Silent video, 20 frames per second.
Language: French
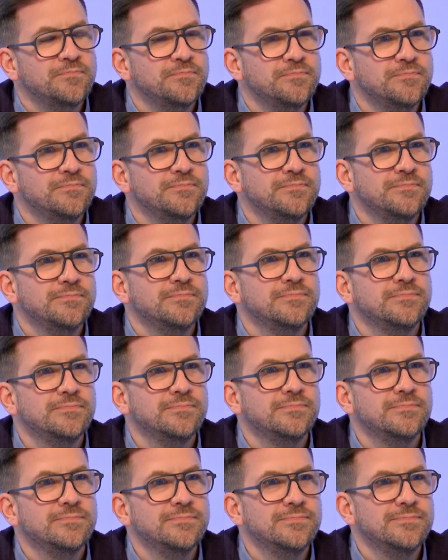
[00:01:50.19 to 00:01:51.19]
Tour
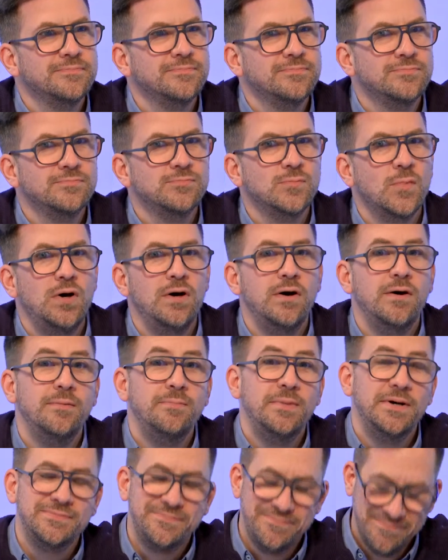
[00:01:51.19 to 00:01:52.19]
ou Le Mans
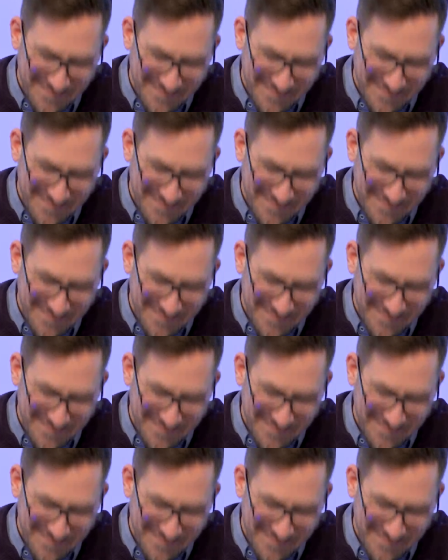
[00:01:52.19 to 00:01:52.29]
euh, bah.